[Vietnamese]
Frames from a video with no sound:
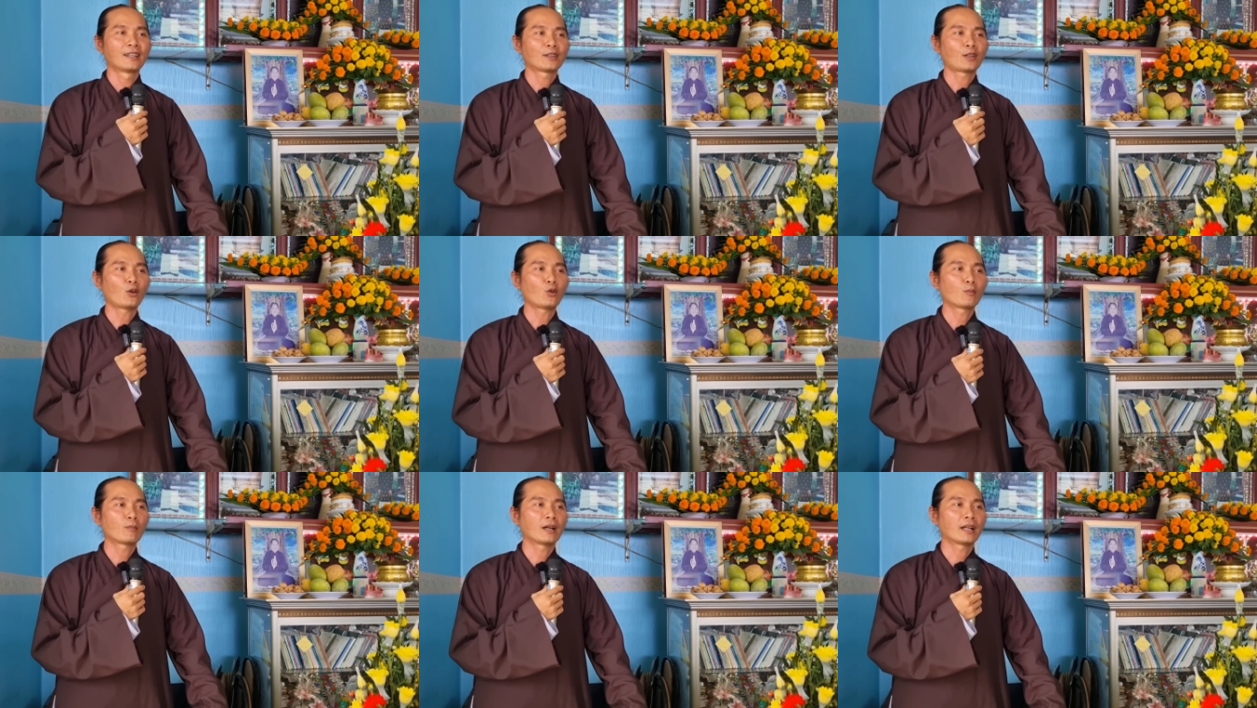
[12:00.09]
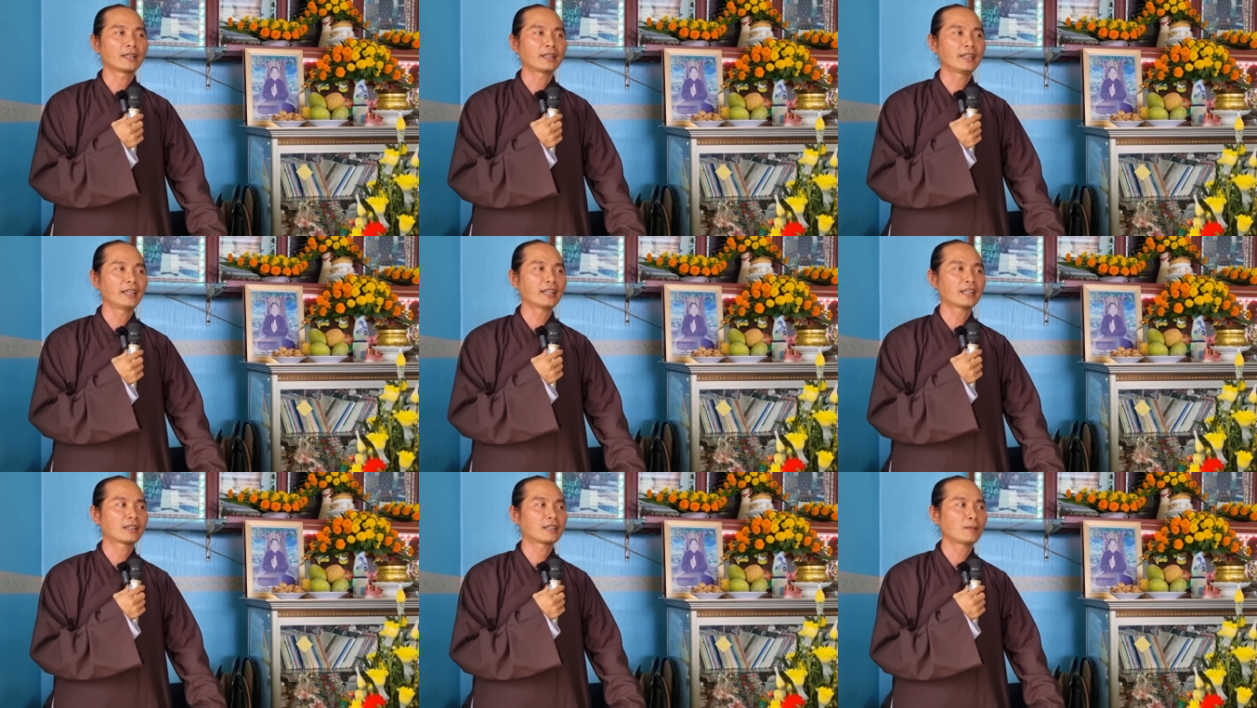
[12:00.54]
tu mình
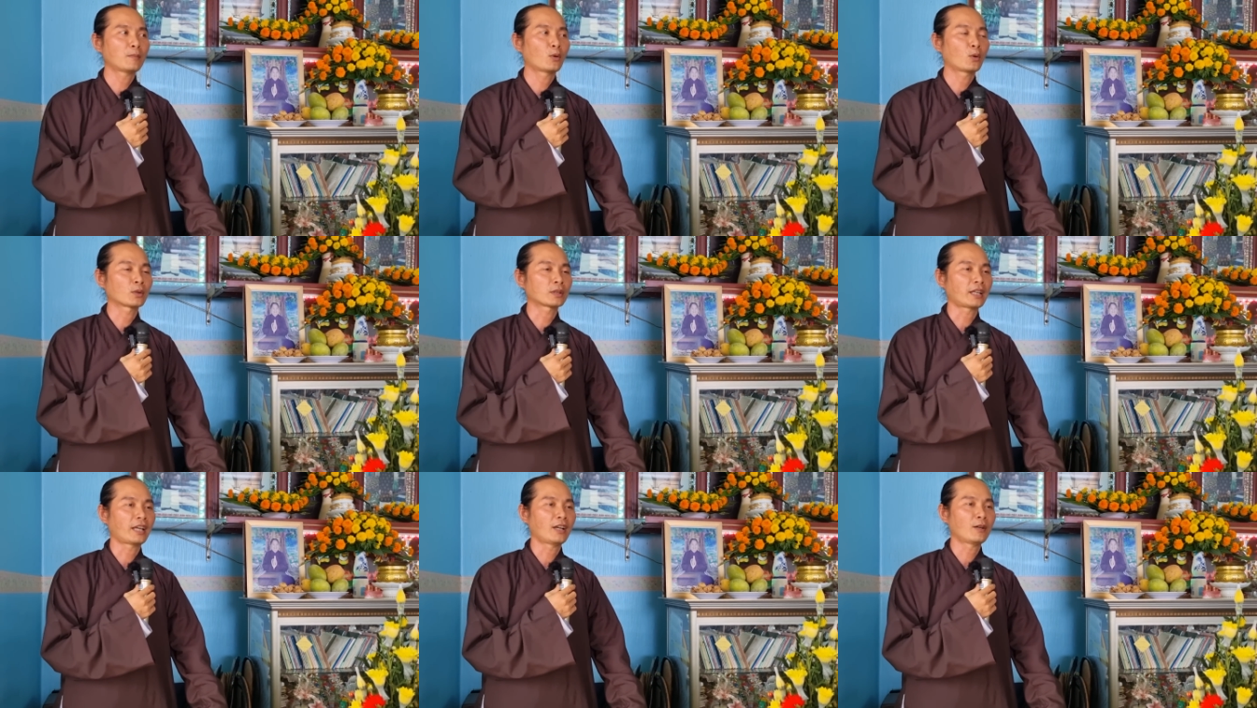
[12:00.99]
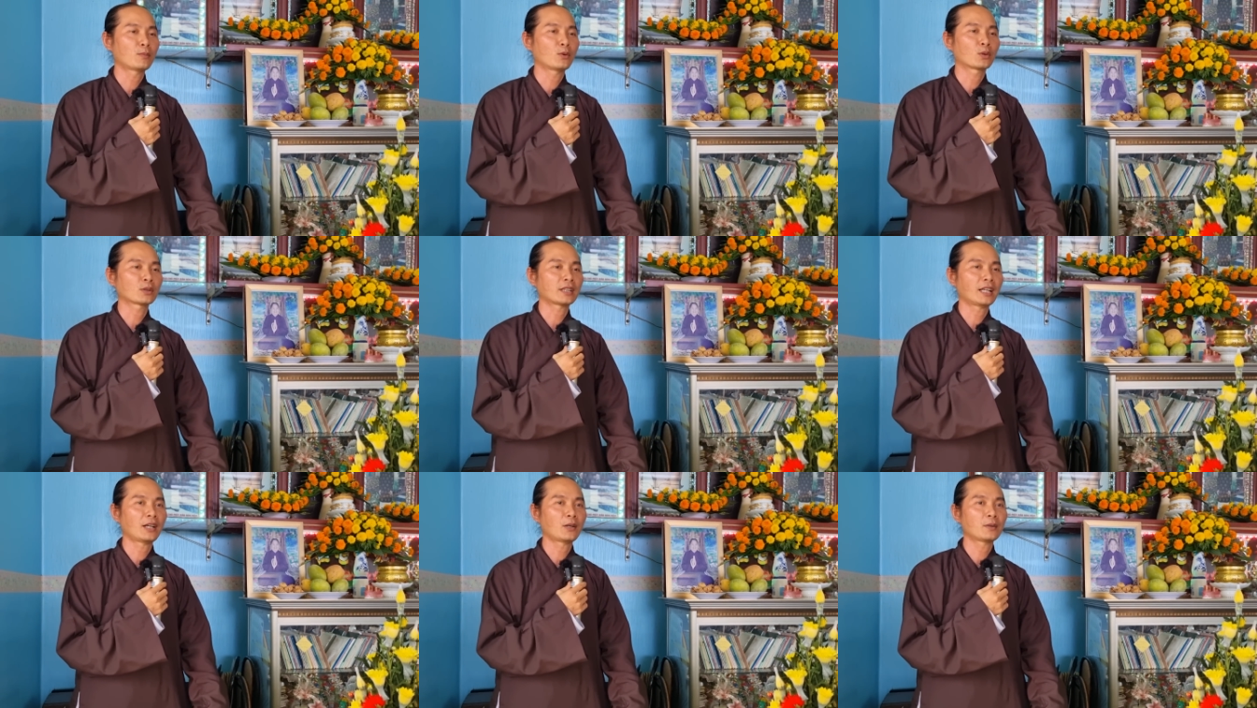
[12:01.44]
viết rồi nó buồn tẻo
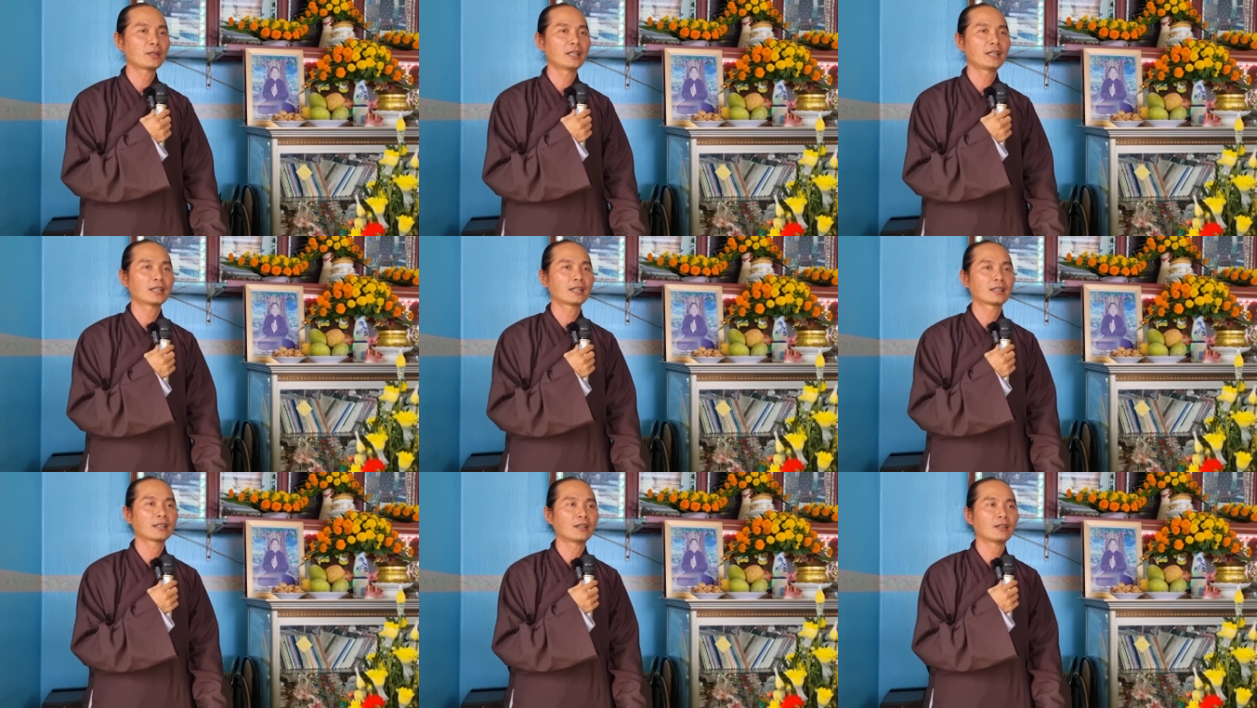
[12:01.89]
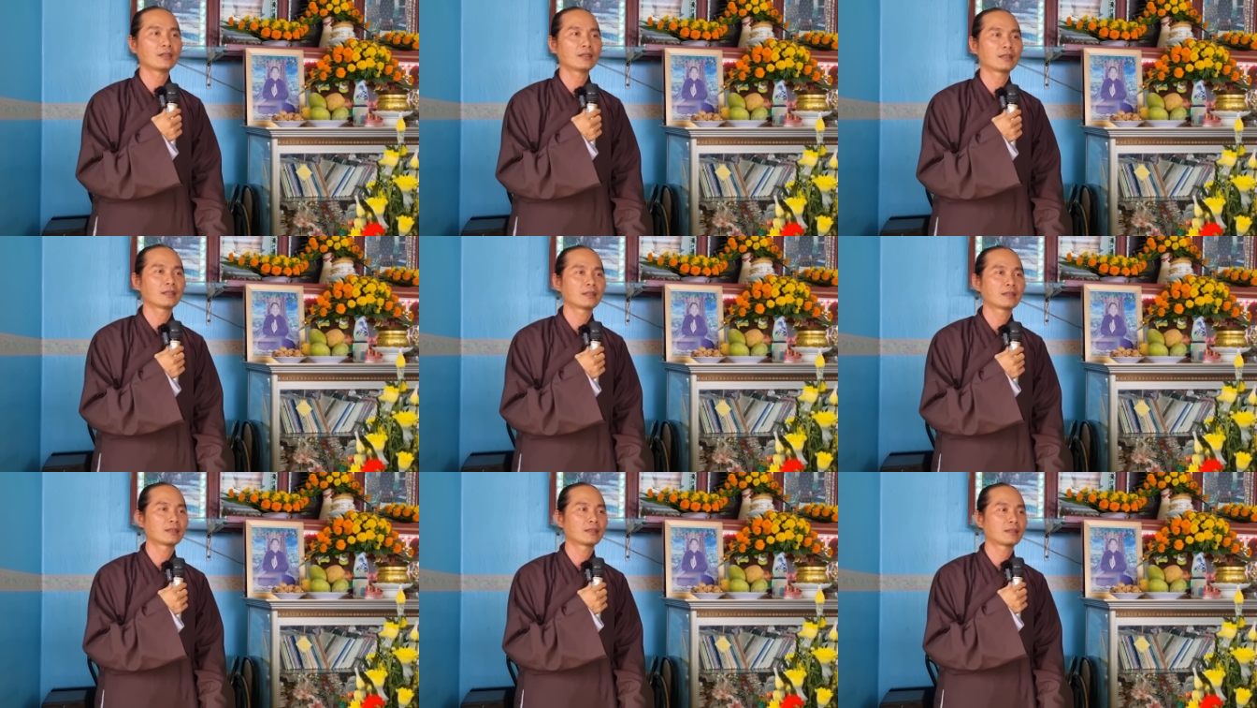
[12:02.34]
buồn teo riết rồi
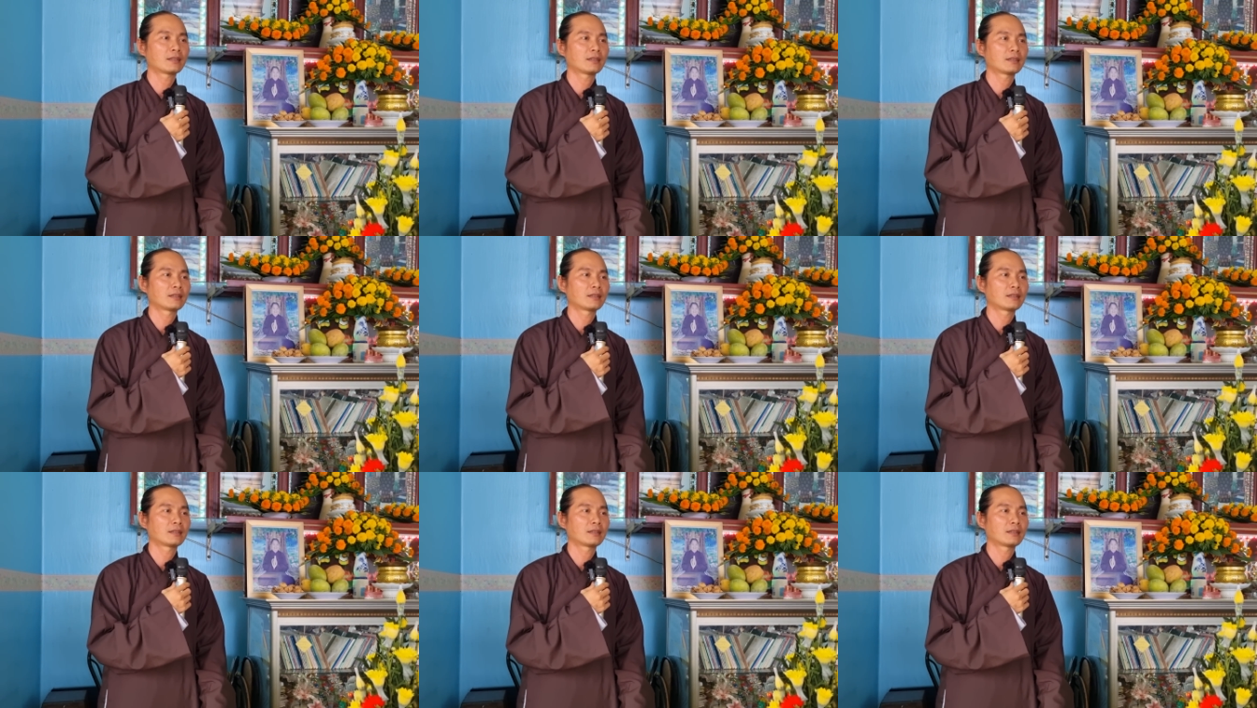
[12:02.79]
thôi